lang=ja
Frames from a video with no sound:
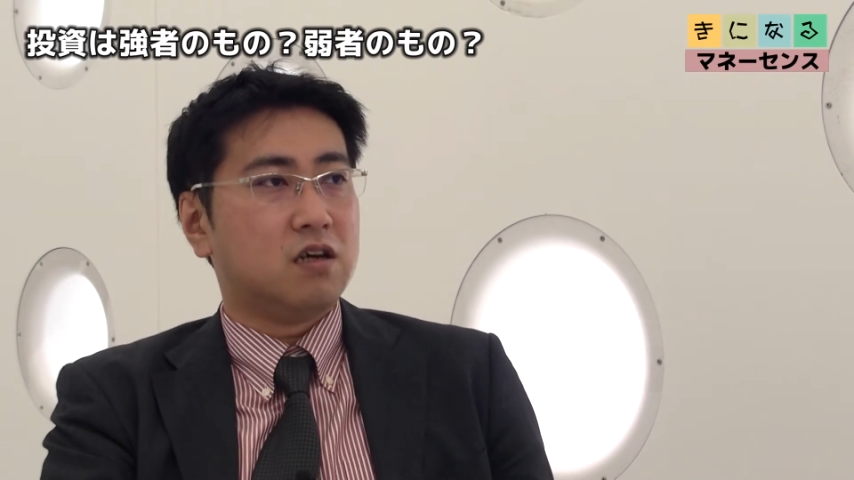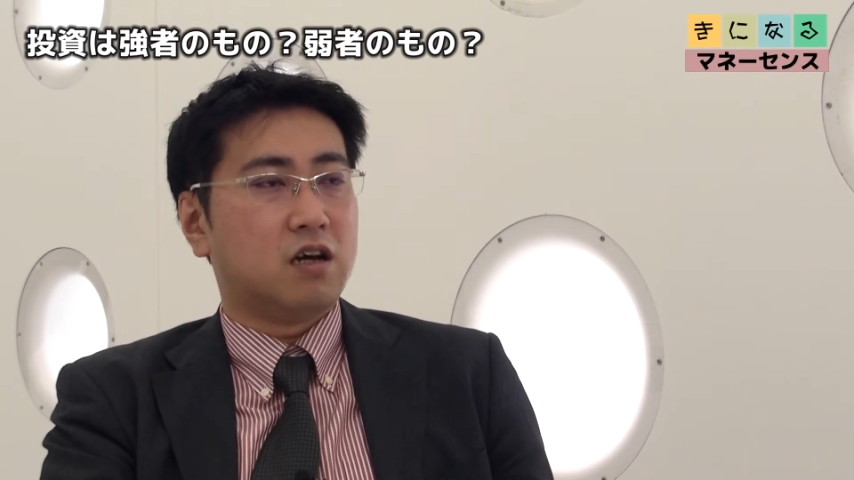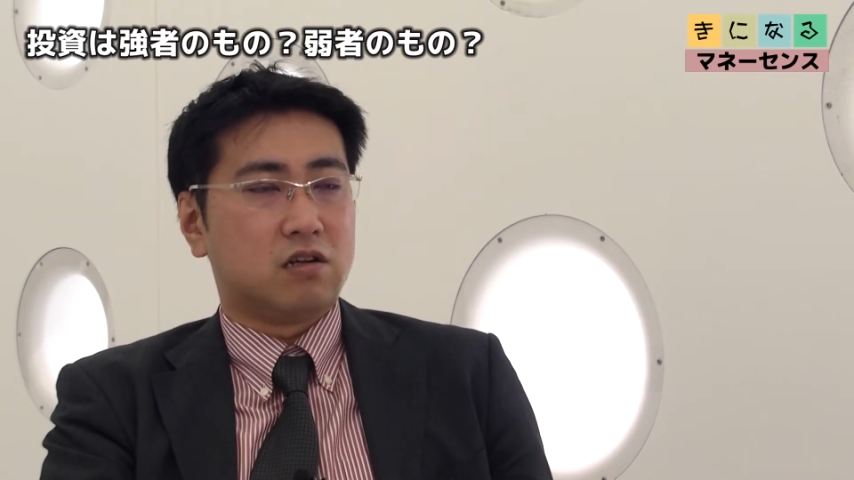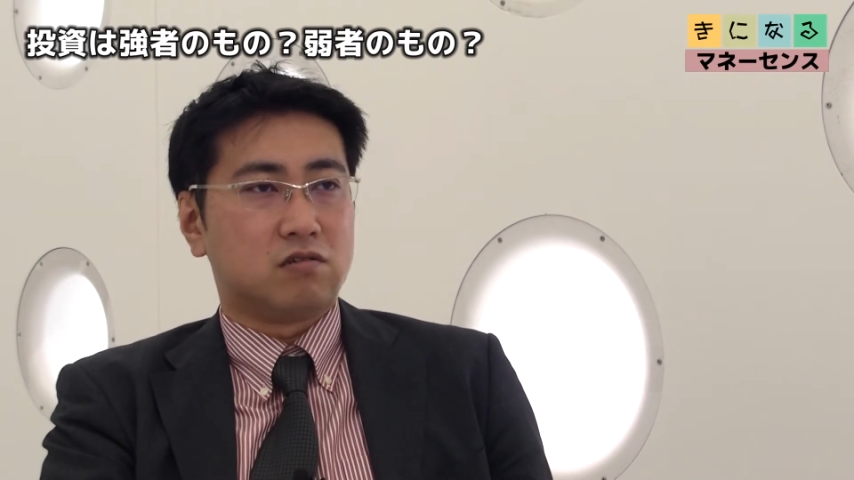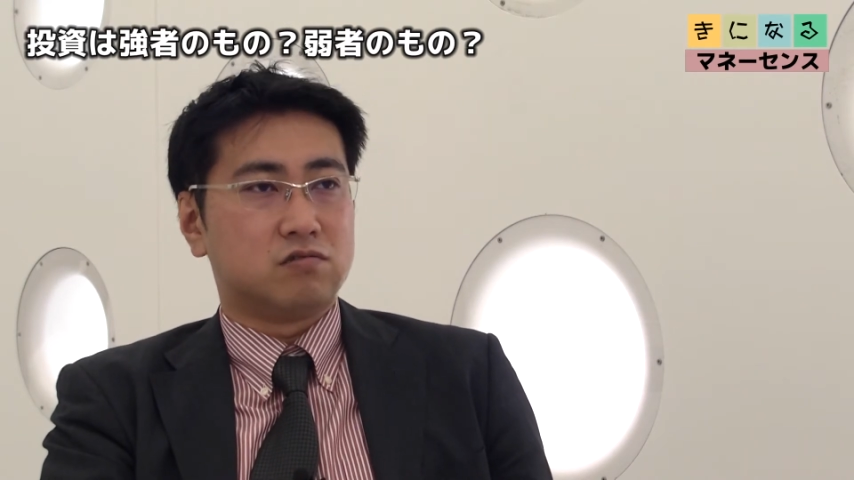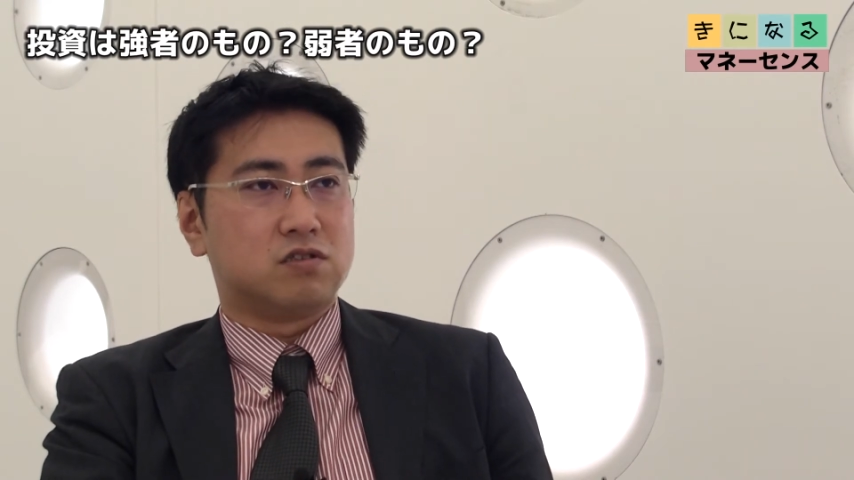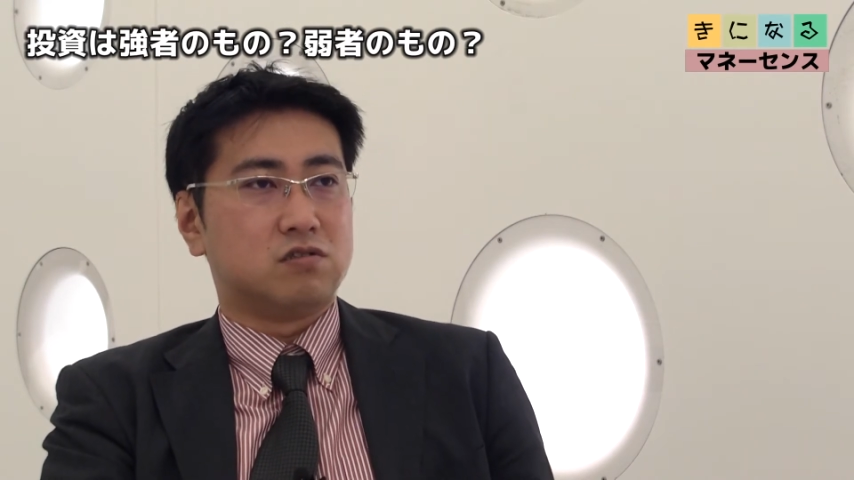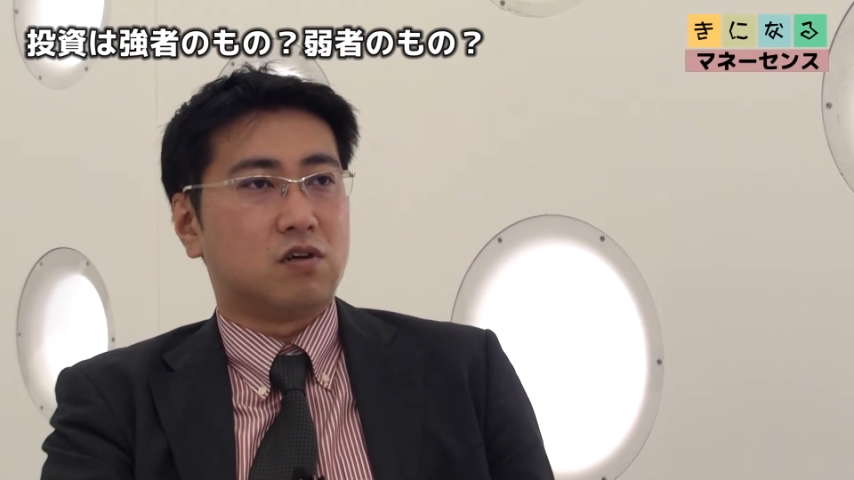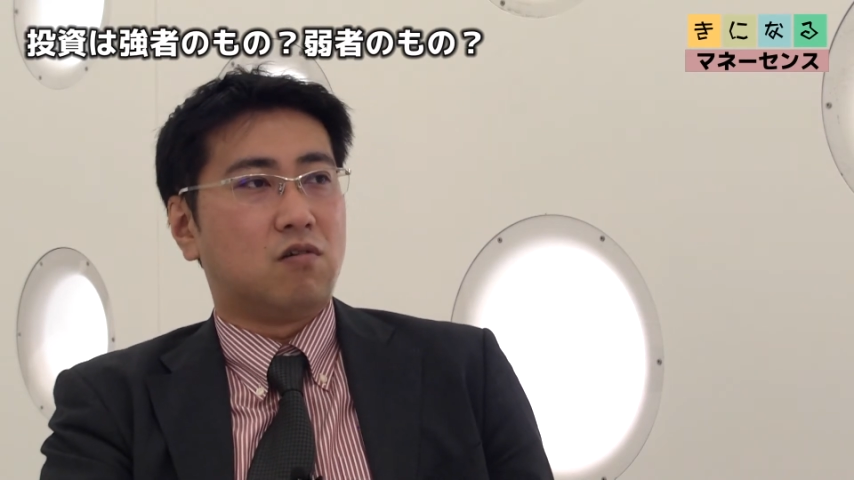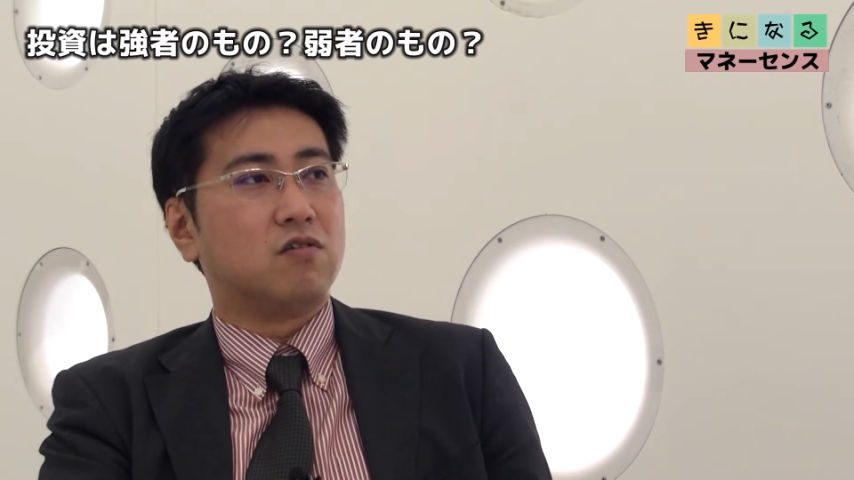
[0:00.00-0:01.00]
あの求人
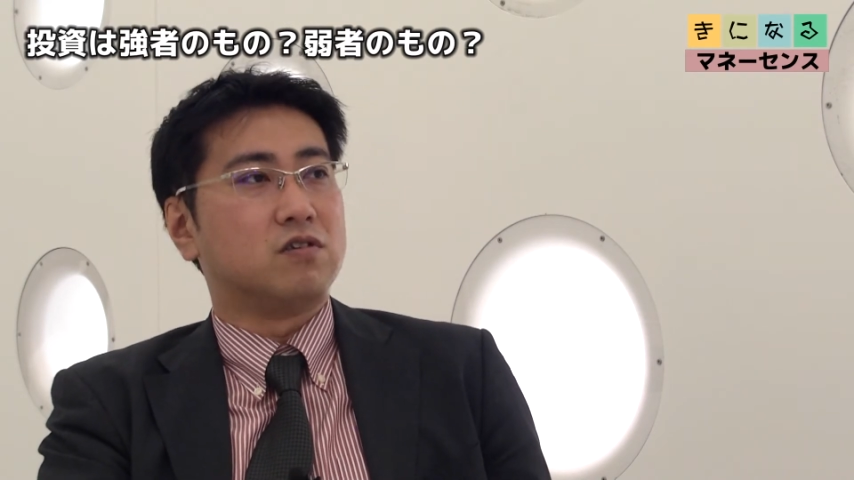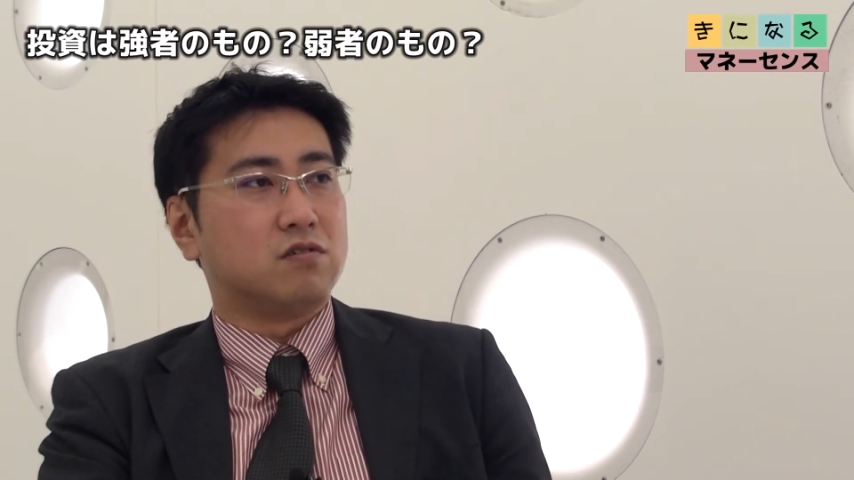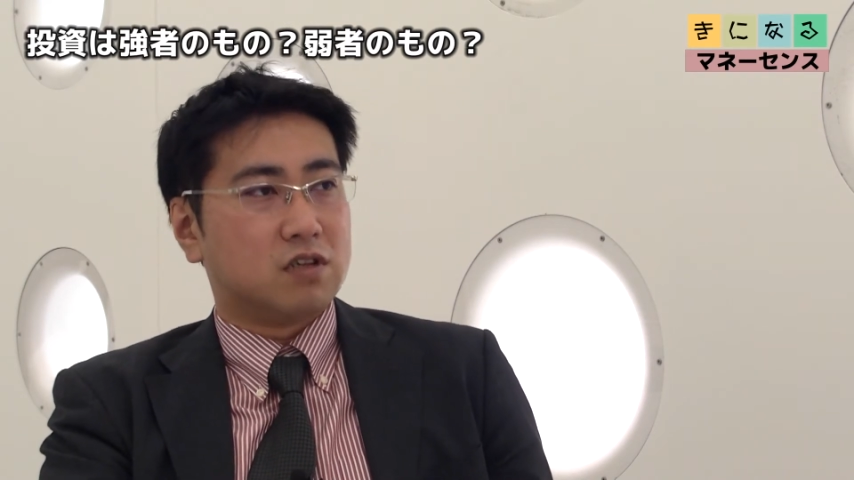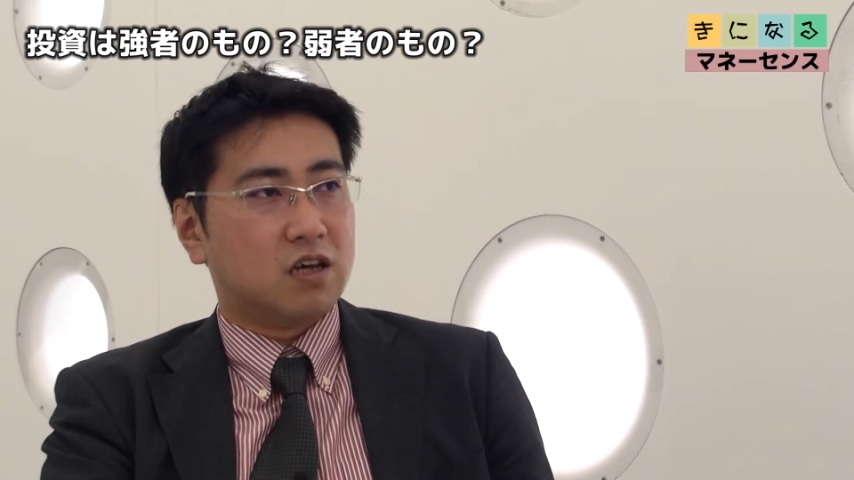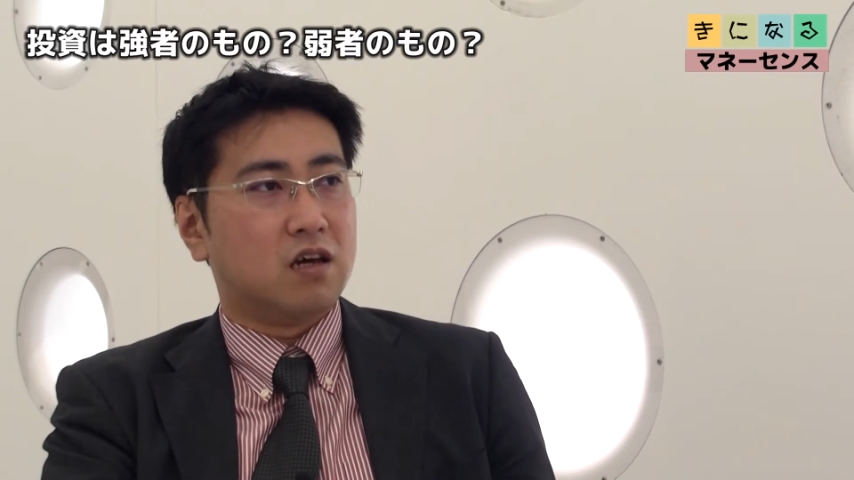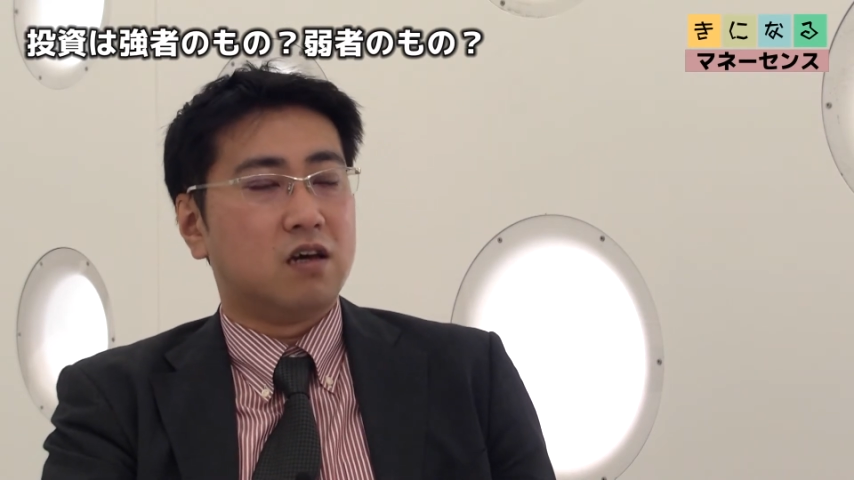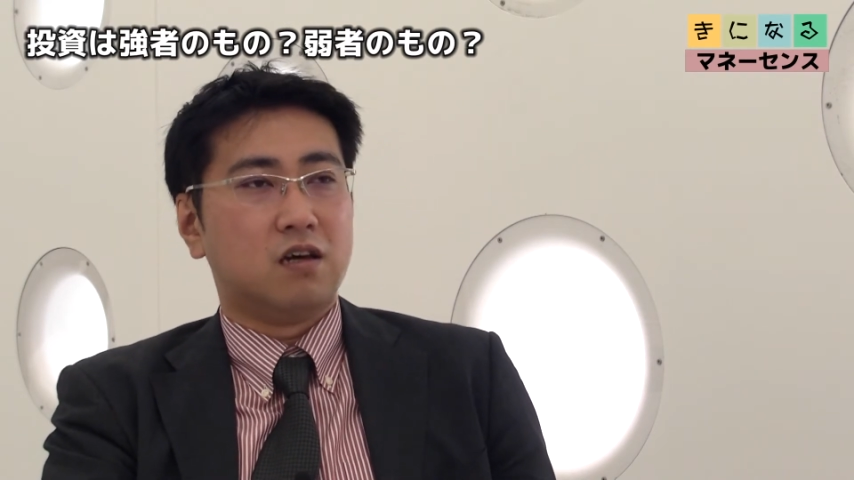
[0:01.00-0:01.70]
の方が多いので